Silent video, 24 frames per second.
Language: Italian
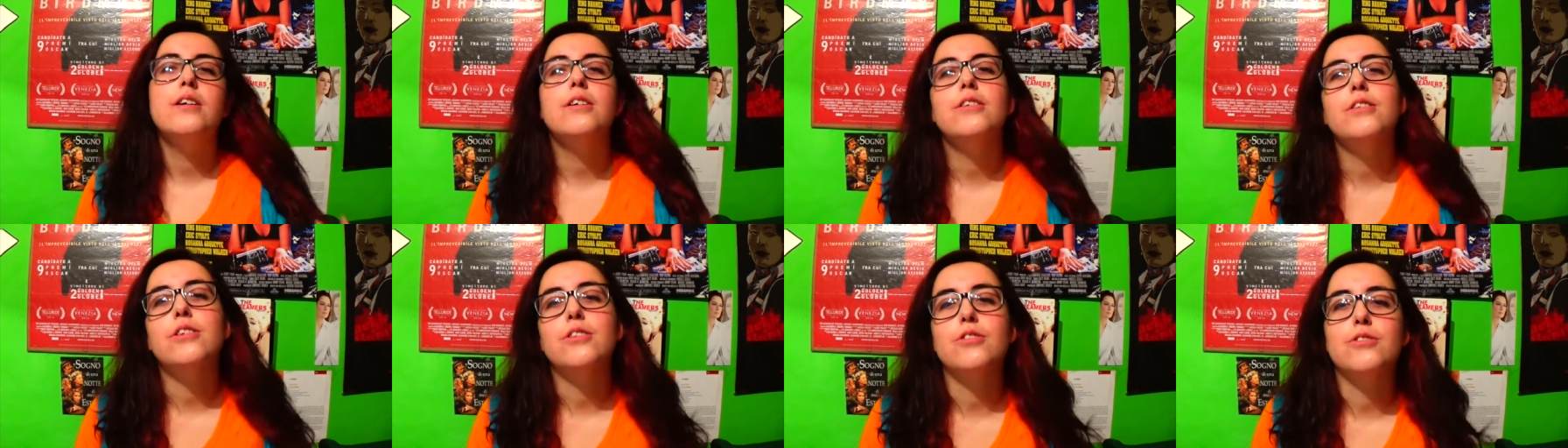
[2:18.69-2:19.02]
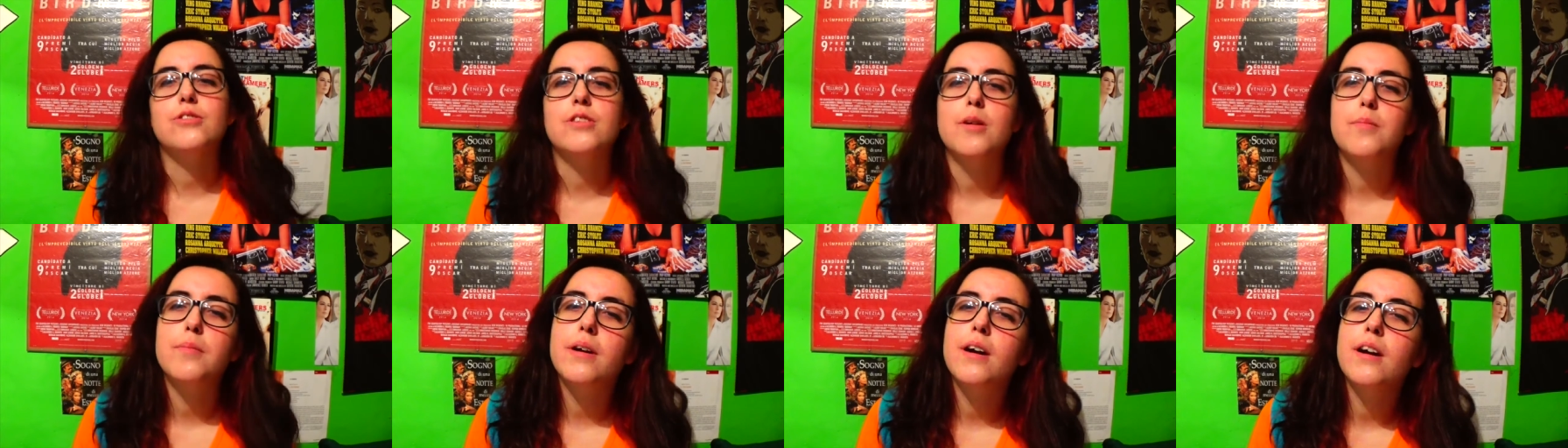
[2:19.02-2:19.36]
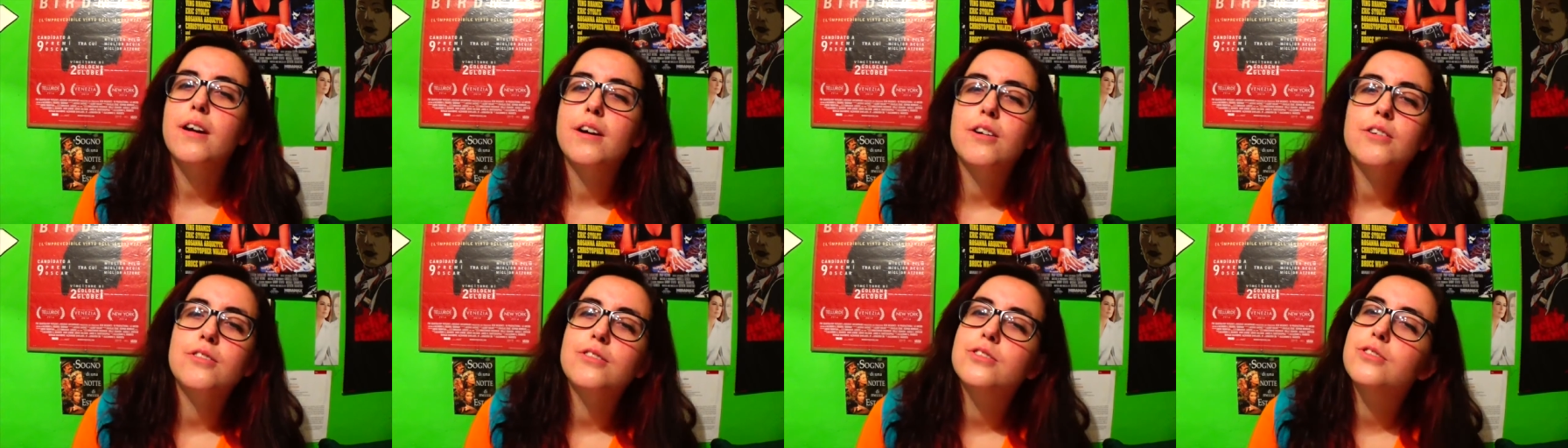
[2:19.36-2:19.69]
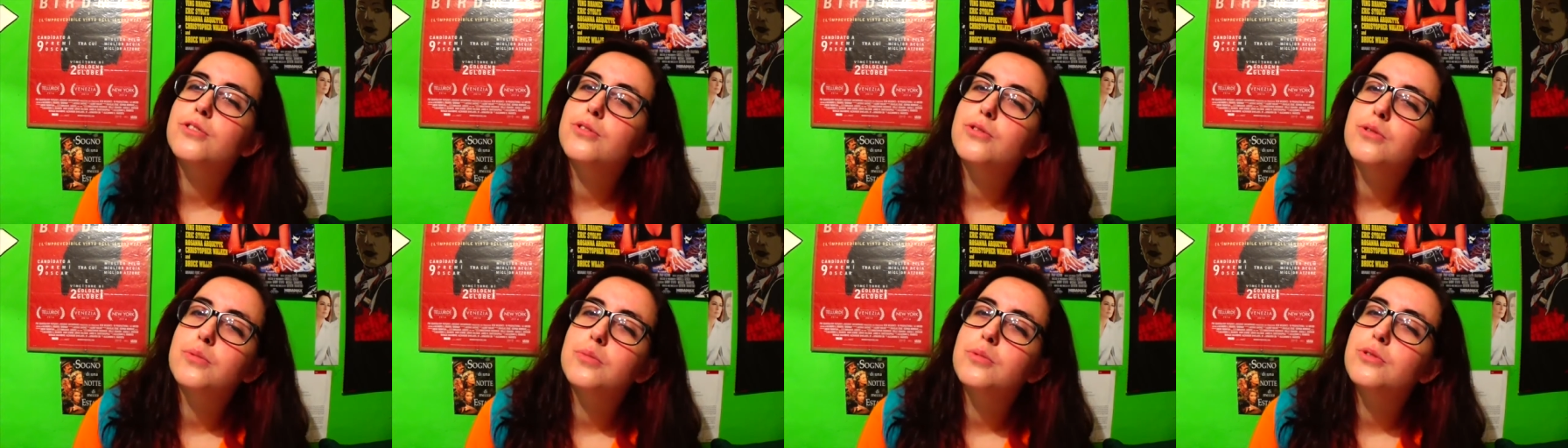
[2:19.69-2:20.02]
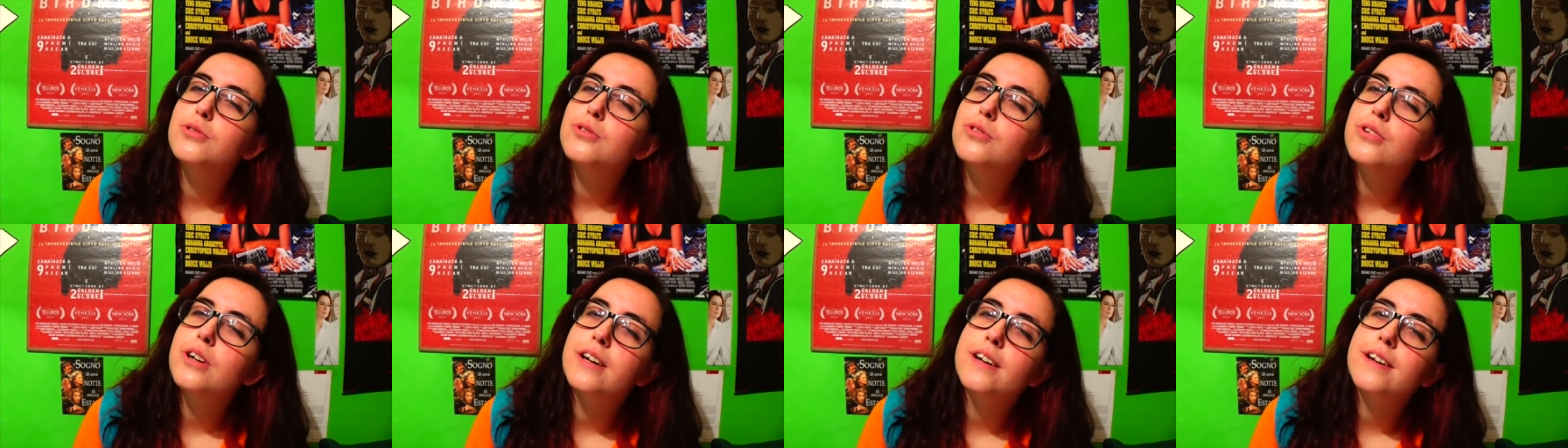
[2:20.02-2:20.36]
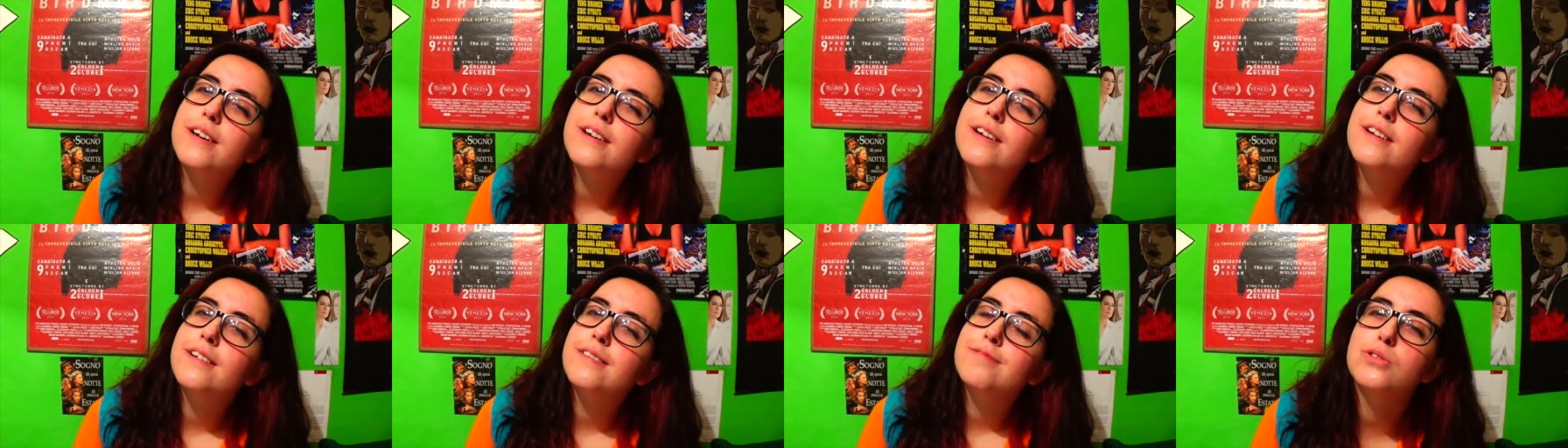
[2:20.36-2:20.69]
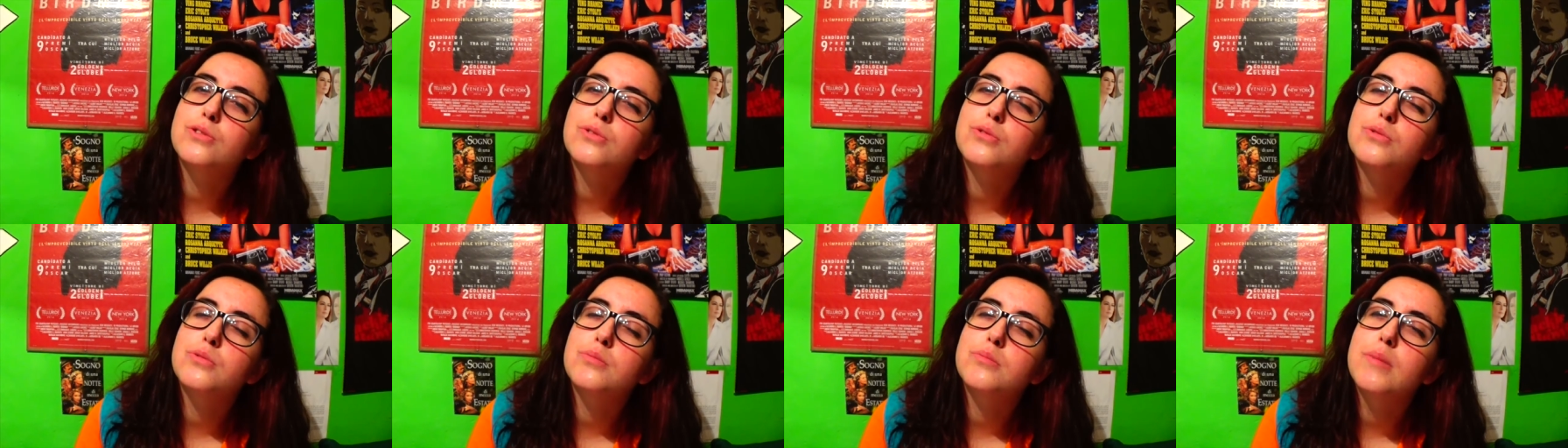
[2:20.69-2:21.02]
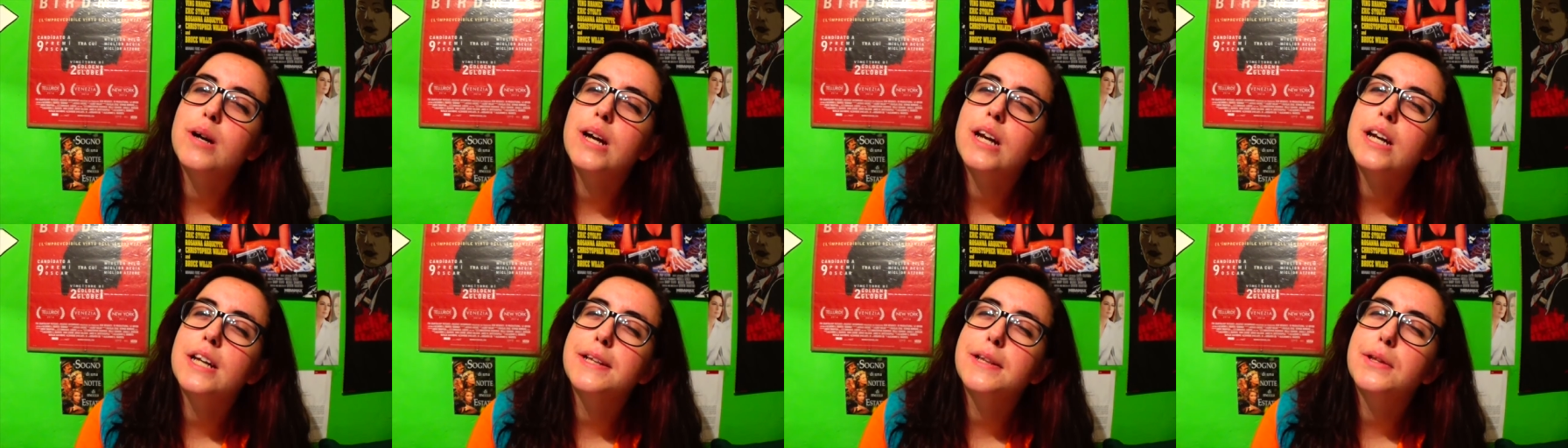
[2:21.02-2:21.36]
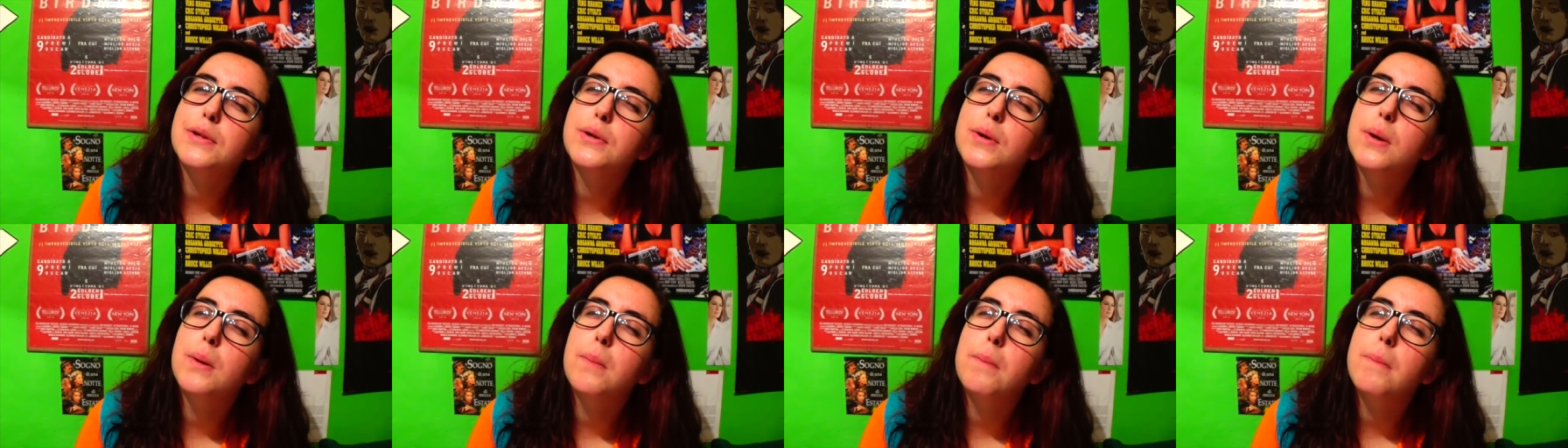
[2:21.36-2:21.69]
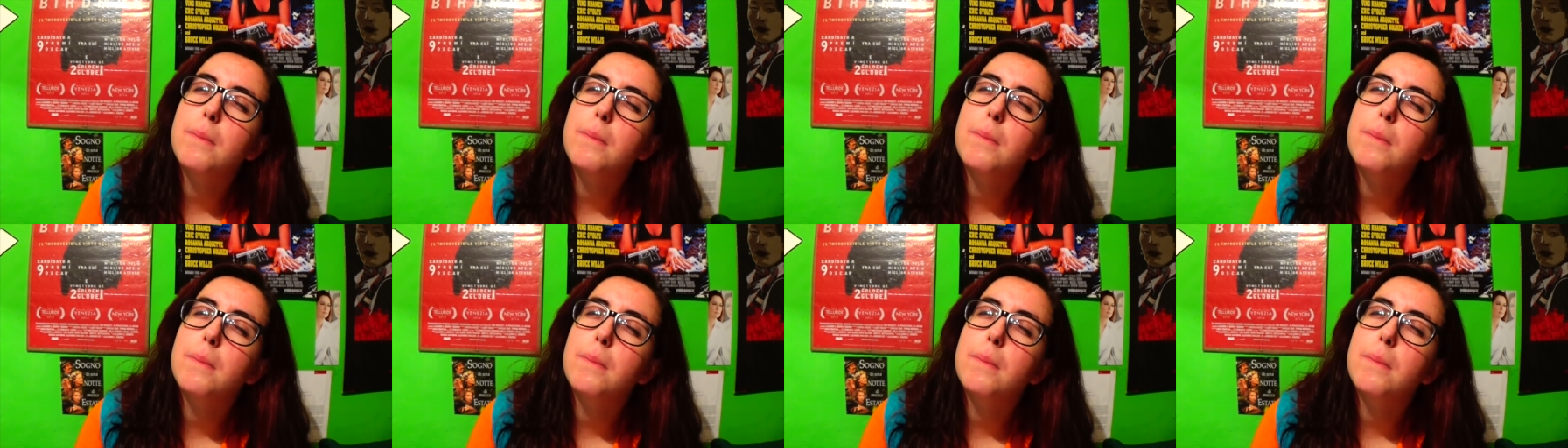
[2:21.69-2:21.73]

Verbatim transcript: Io dico sempre che le cose sono molto carine. Sono My Little